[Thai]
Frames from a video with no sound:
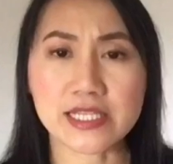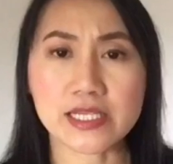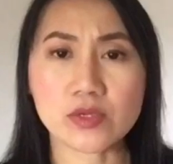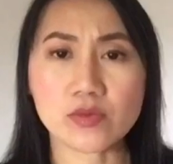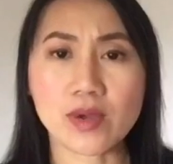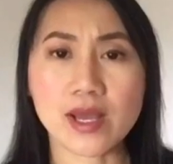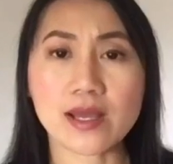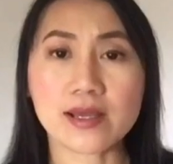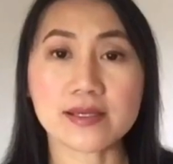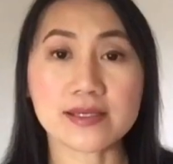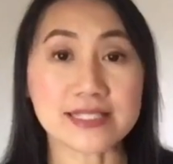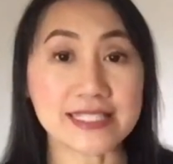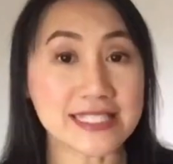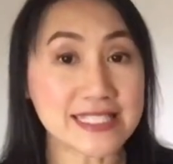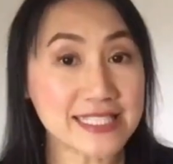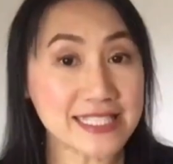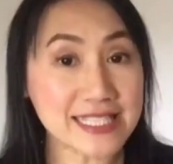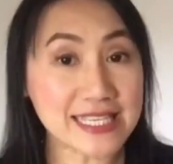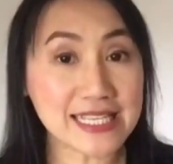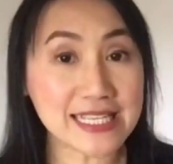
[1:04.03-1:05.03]
ที่ว่ายิ
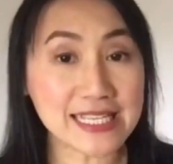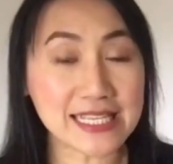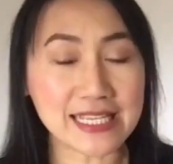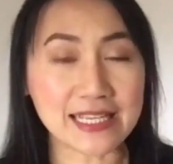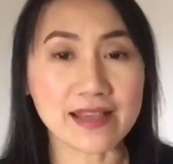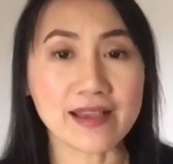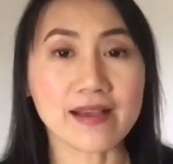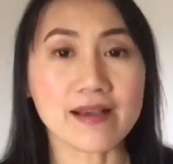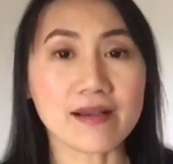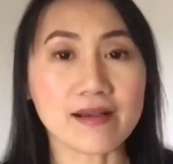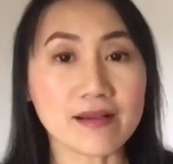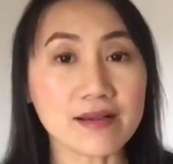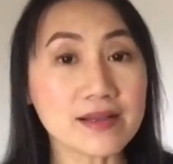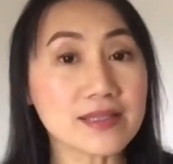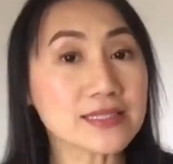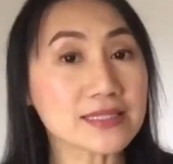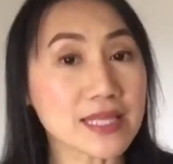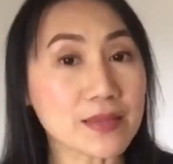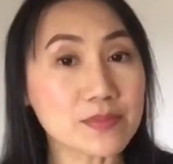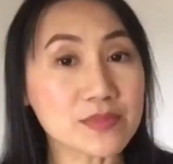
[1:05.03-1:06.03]
นดีเอ
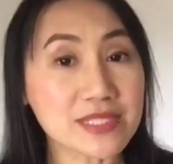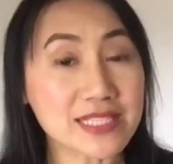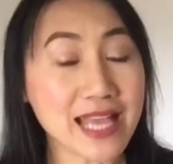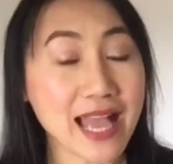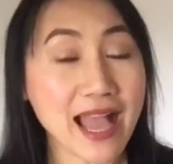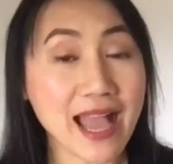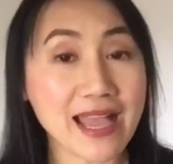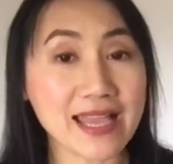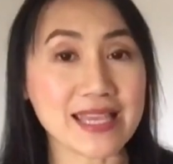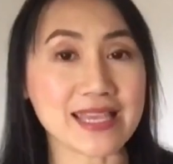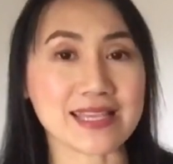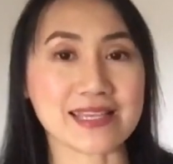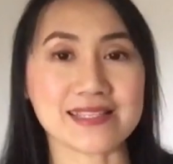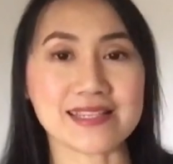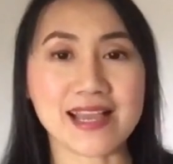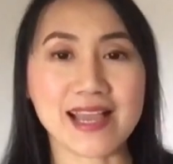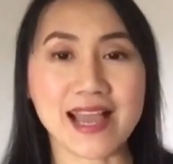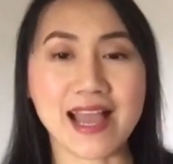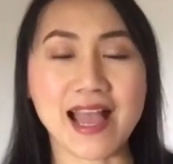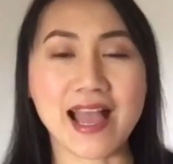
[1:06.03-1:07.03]
อเต็มใจ
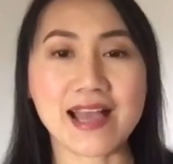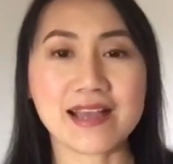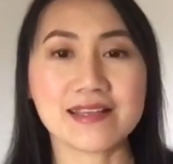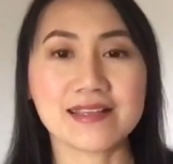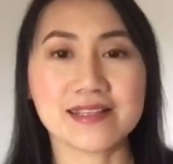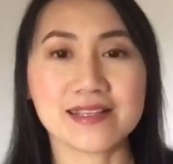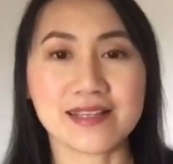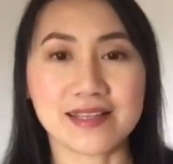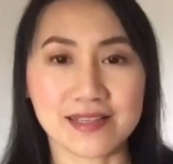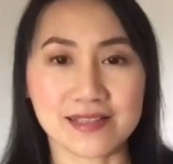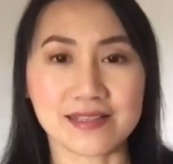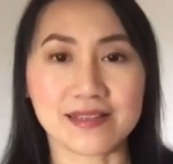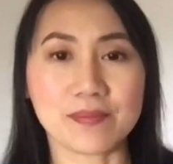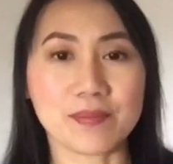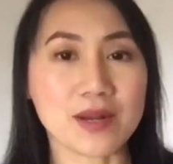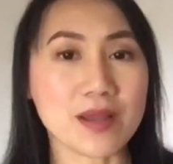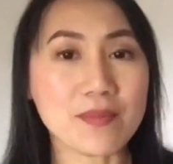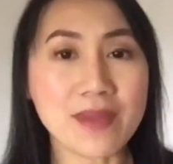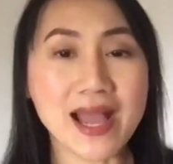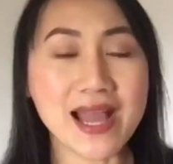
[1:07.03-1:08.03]
นะคะเออ
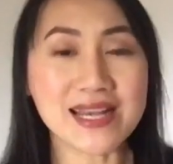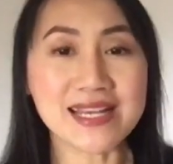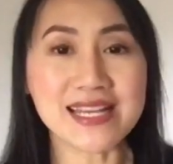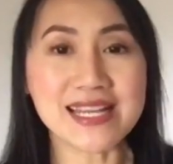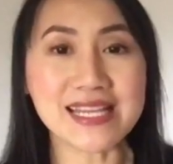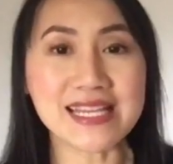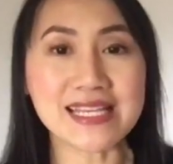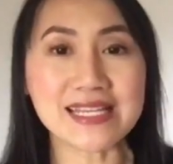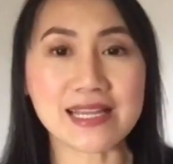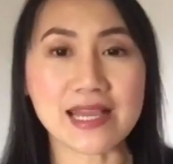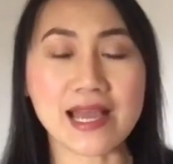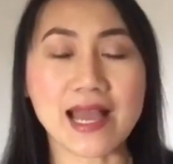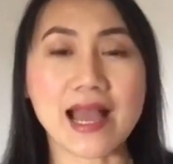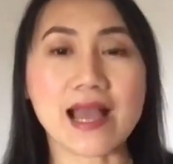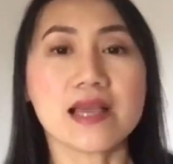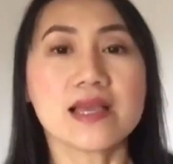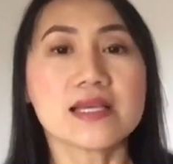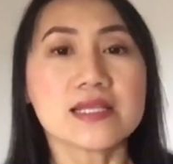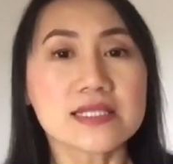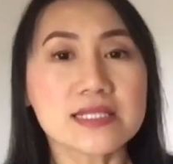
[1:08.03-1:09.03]
ประมาณนี้นะคะ
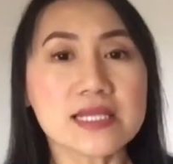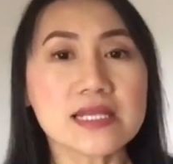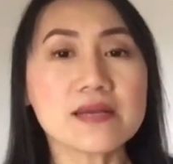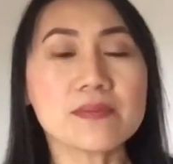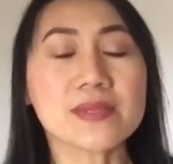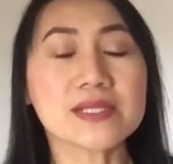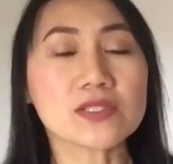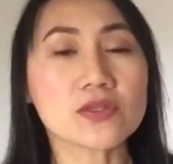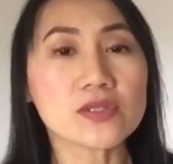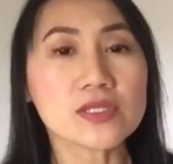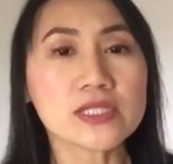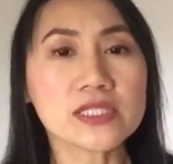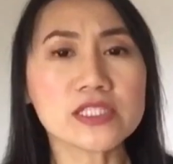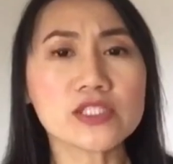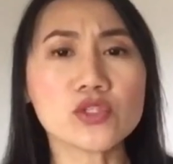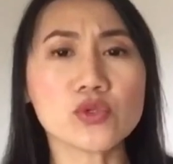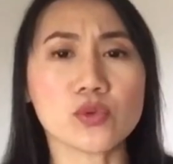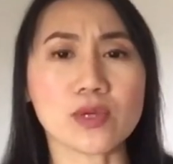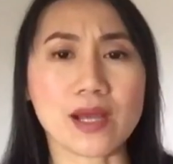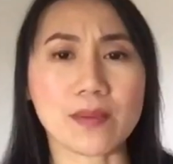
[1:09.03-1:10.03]
ซึ่งมันก็ขึ้
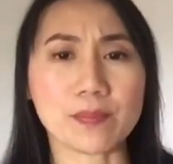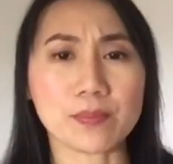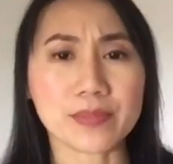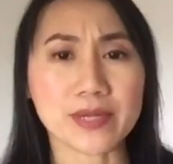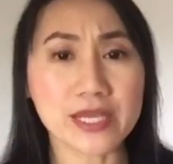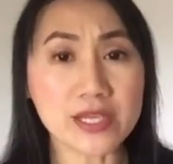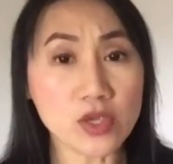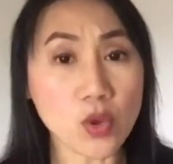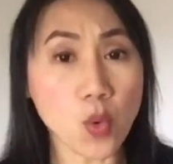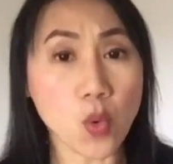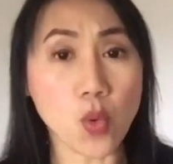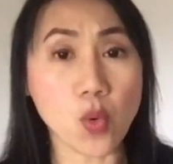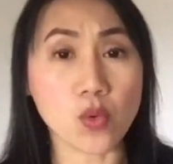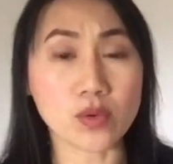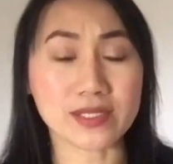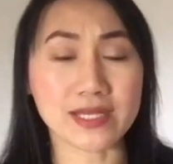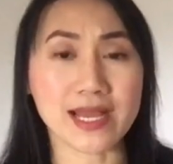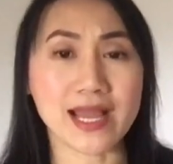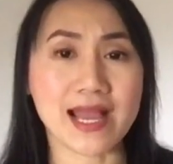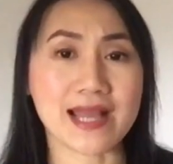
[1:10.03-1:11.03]
นอยู่กับประโยค
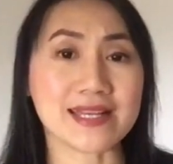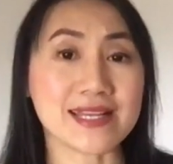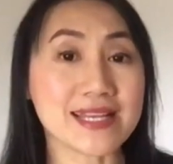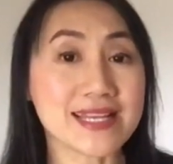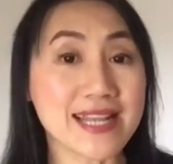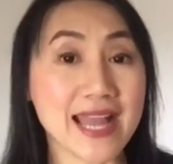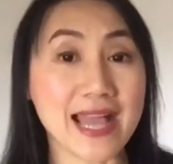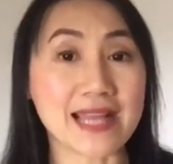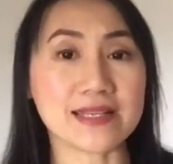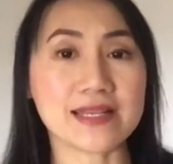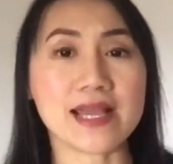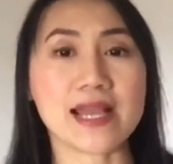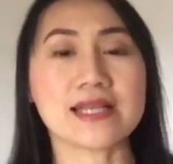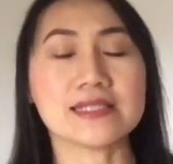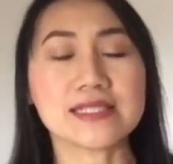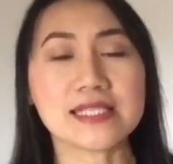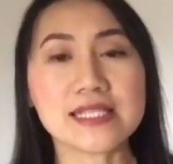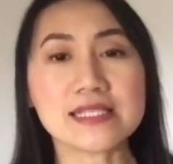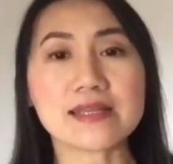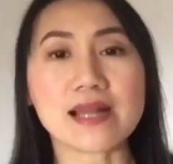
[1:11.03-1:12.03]
นะคะนั้นๆนะคะ
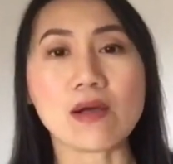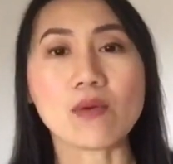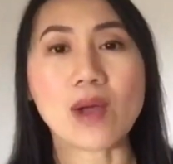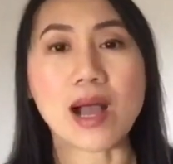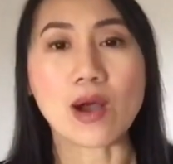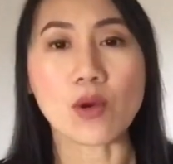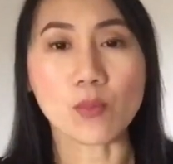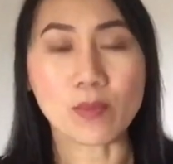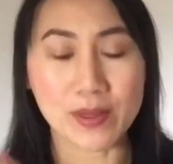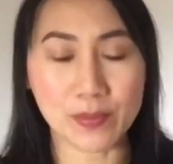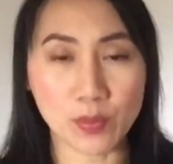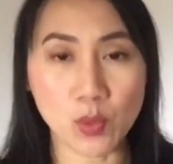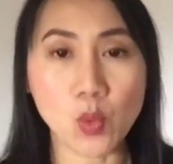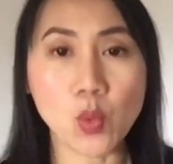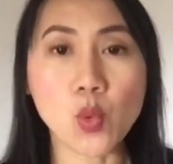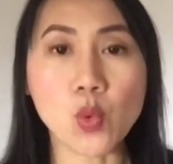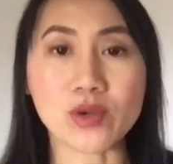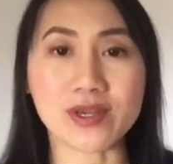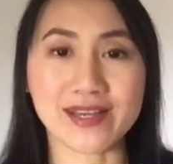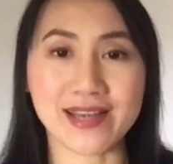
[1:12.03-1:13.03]
ที่เราเอาไป
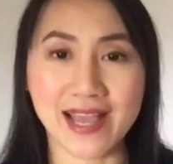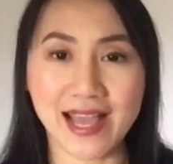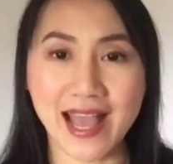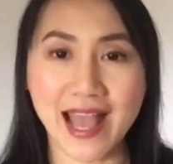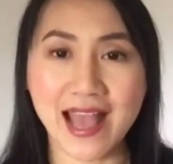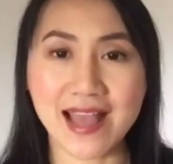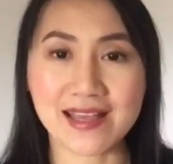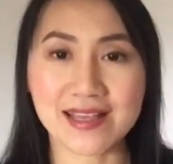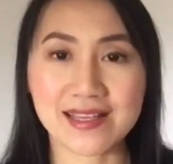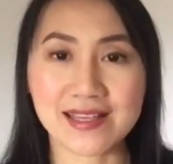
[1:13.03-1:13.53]
พูดนะคะ